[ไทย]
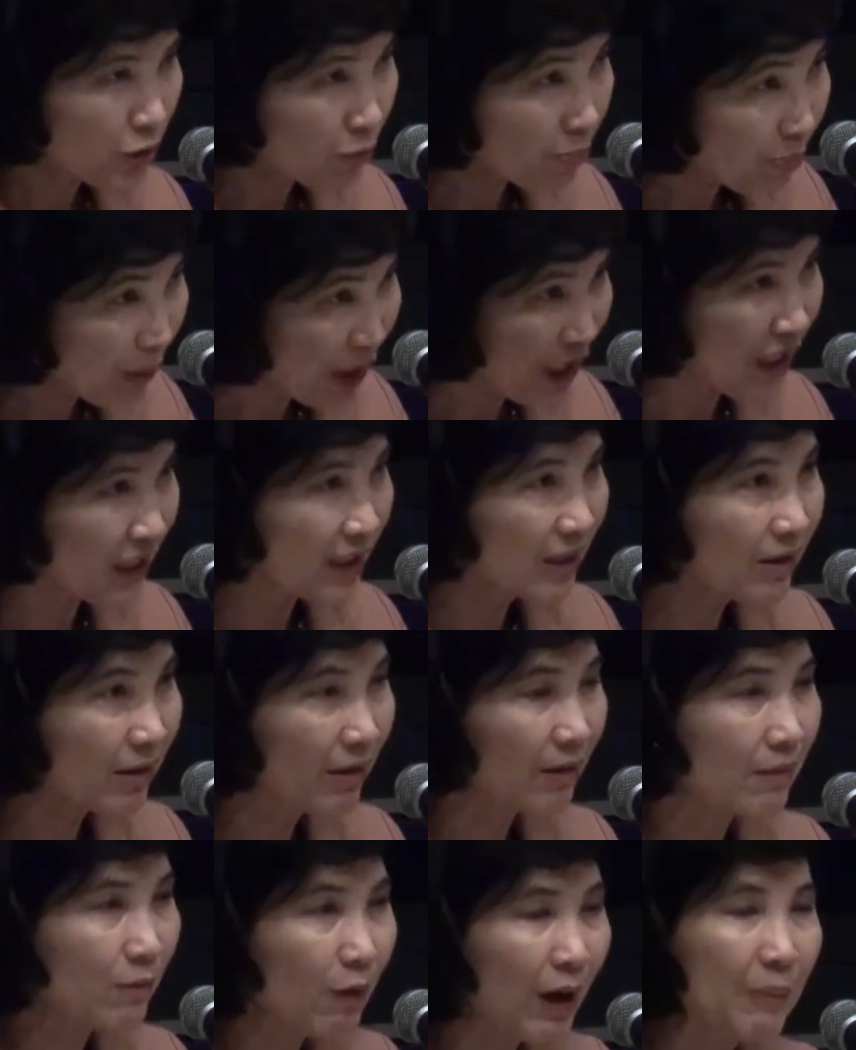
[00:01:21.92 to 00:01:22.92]
สปีดข
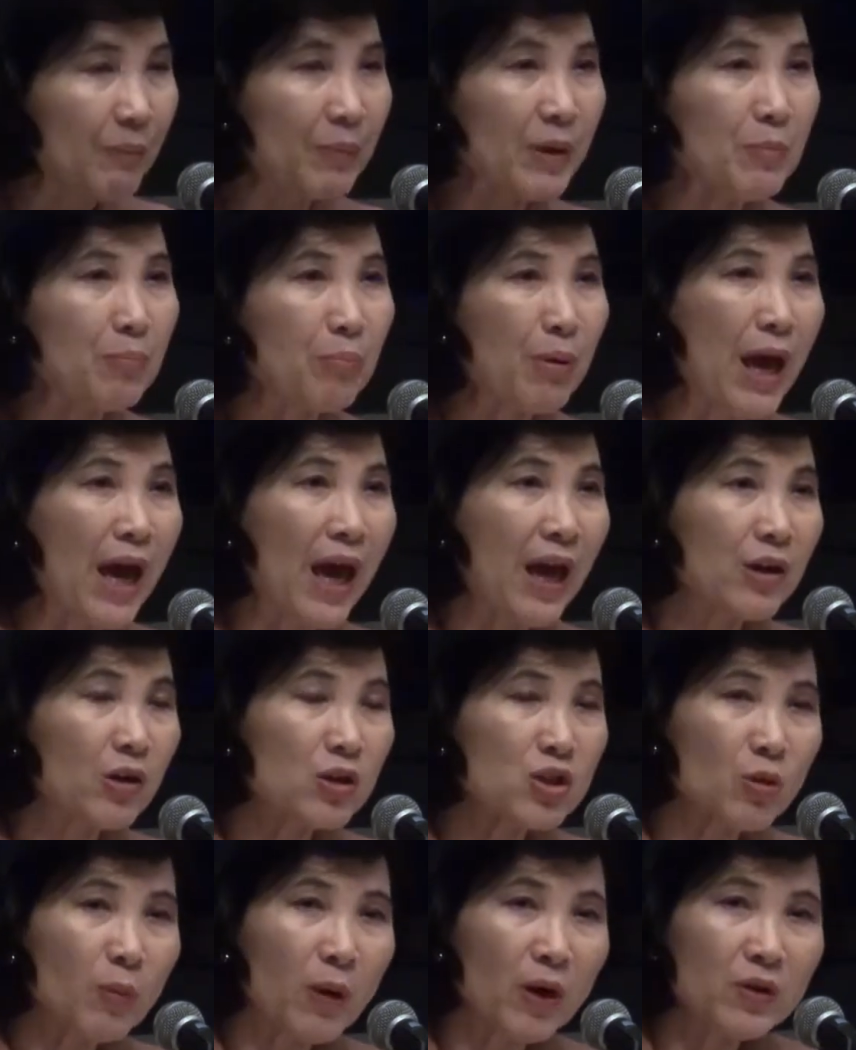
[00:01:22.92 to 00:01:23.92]
องความเปลี่ยนแปลงโด
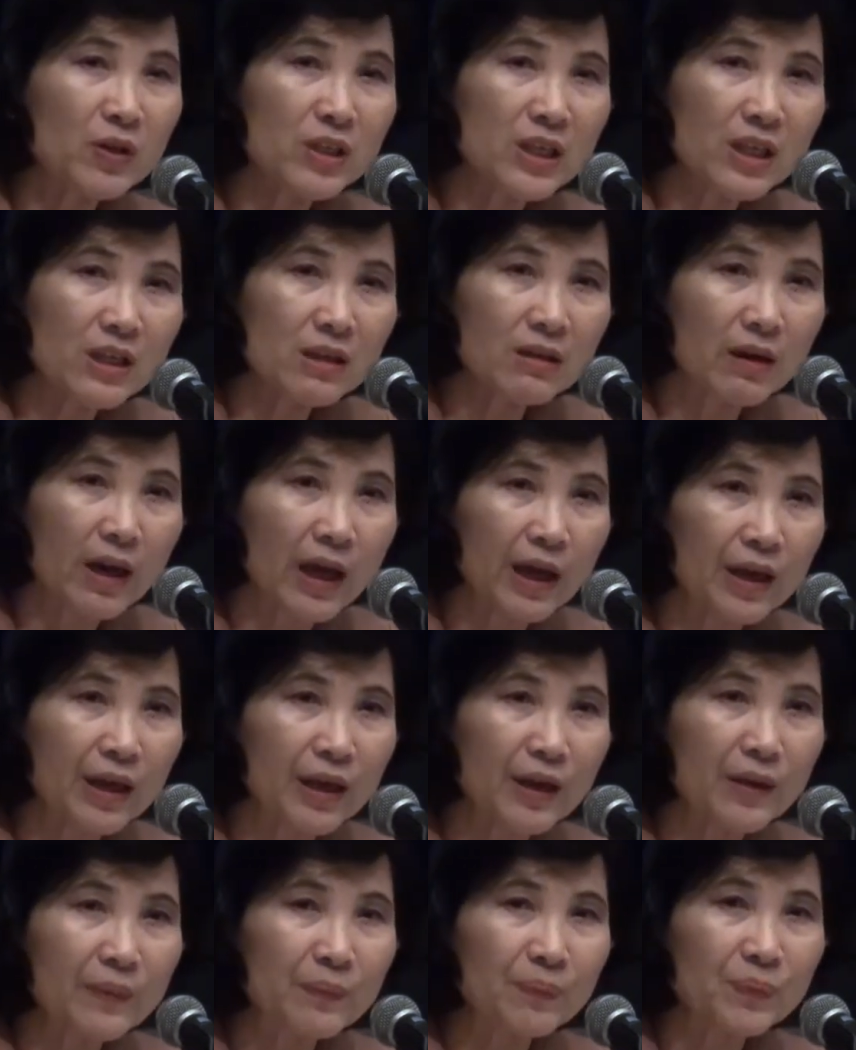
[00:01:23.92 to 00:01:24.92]
ยเฉพาะยิ่งใน
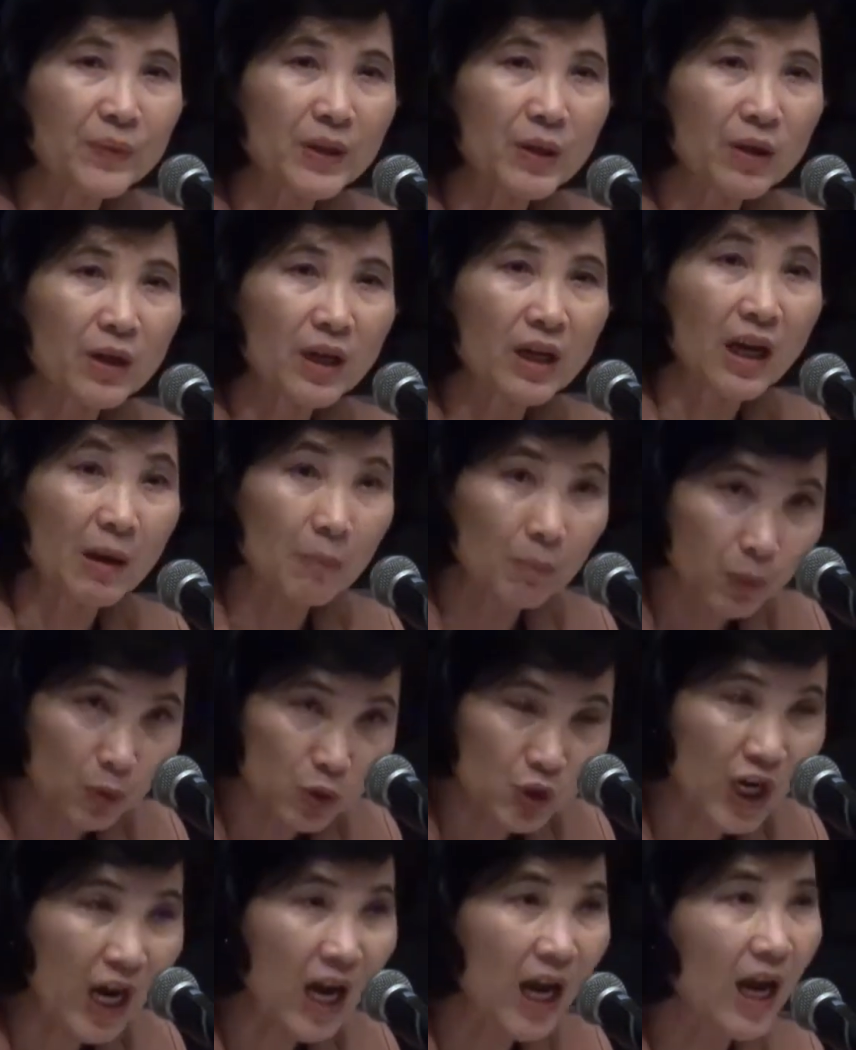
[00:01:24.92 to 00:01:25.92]
กัม
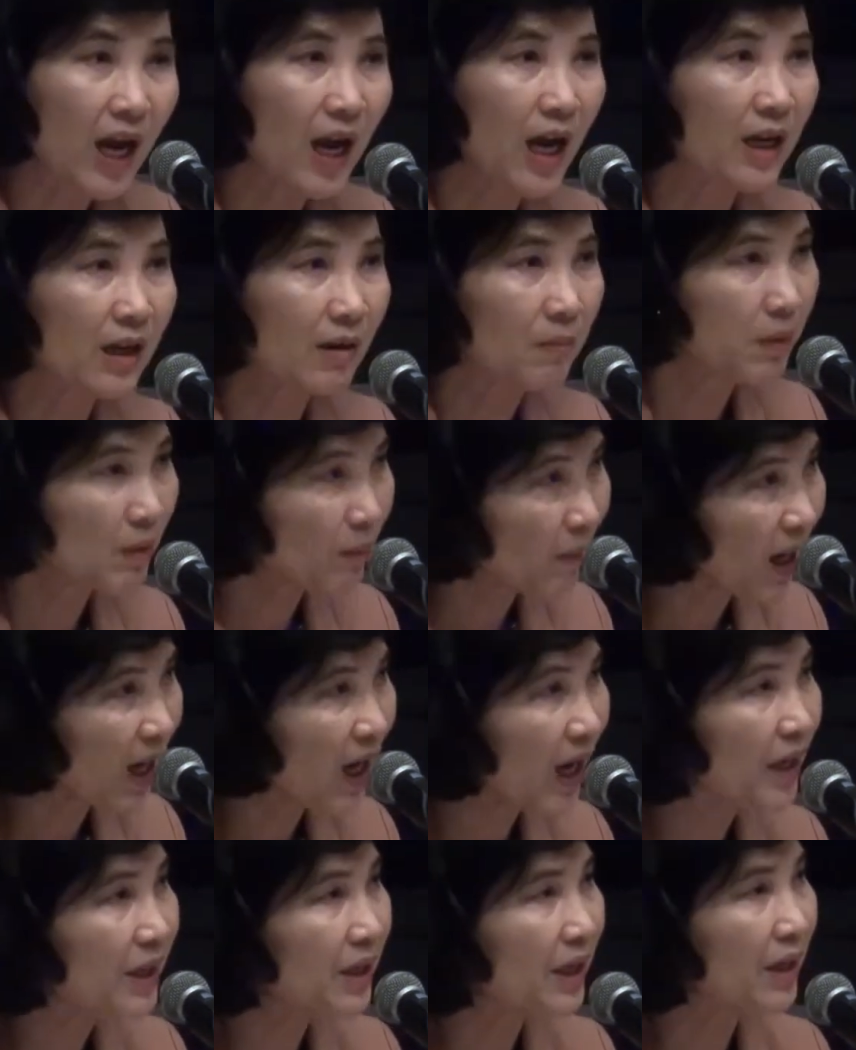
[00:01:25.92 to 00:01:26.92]
พูชากับพ
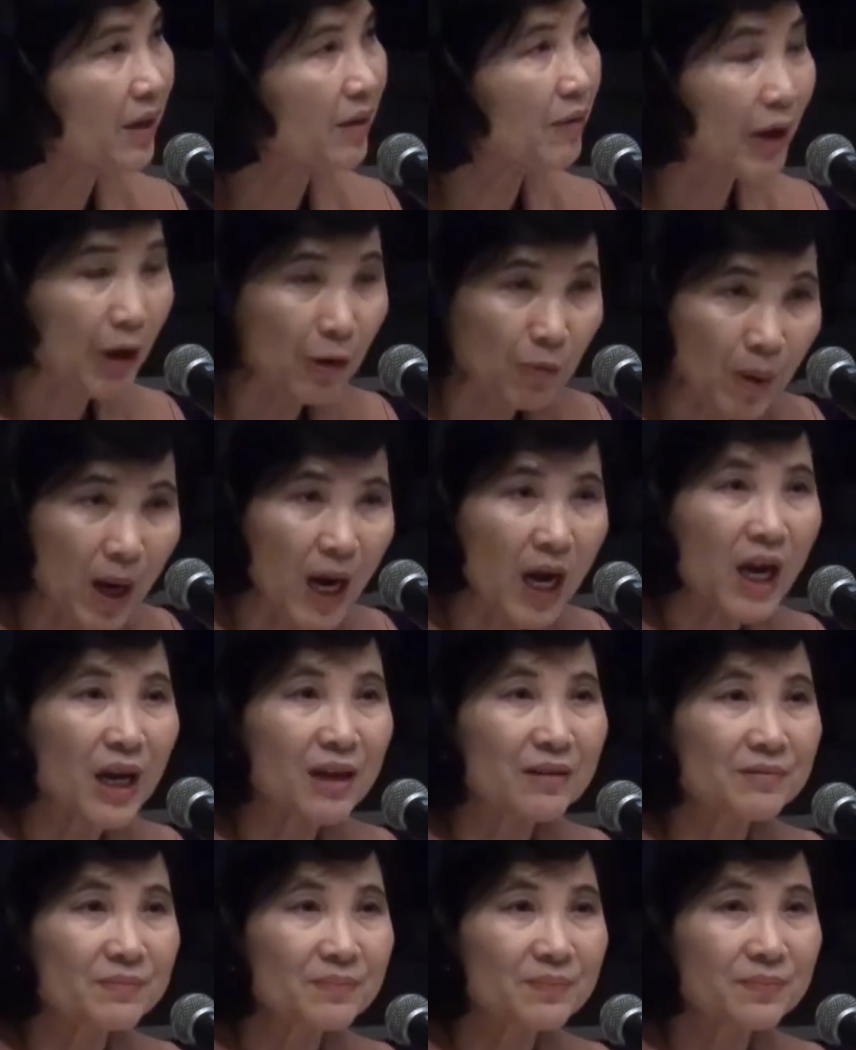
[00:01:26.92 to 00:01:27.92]
ม่าเนี่ยเร็วมาก
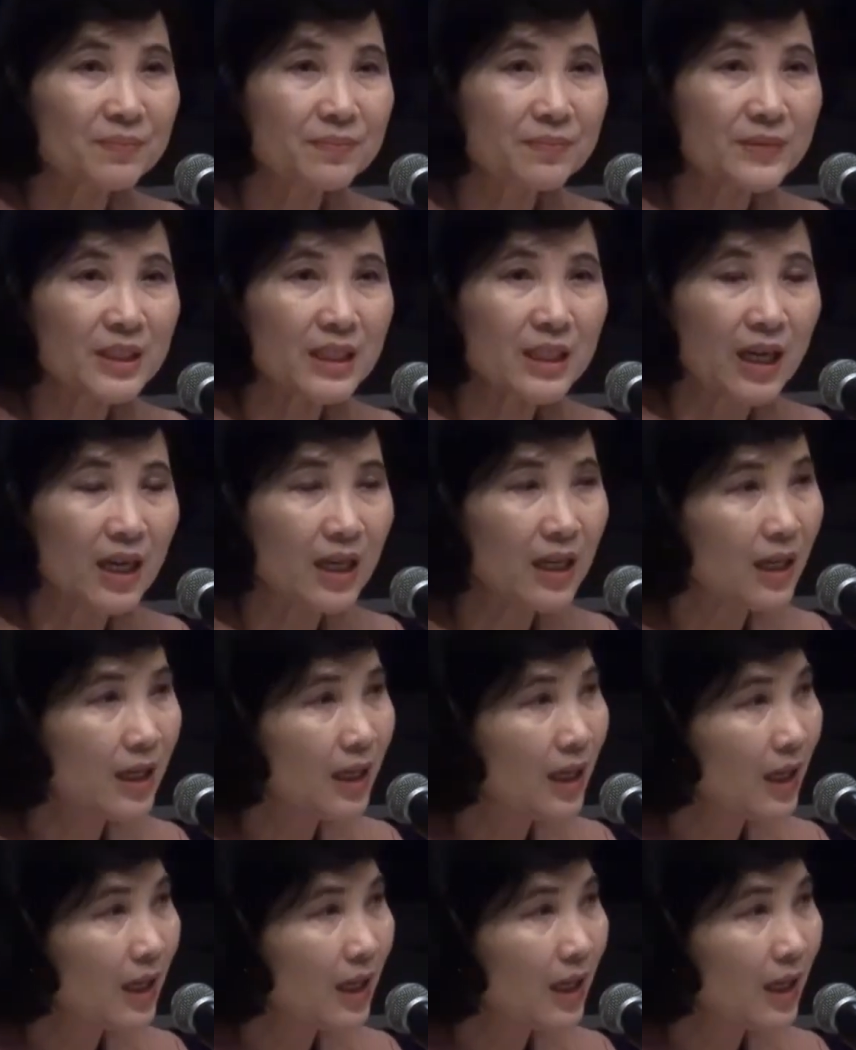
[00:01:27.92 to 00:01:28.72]
นะคะ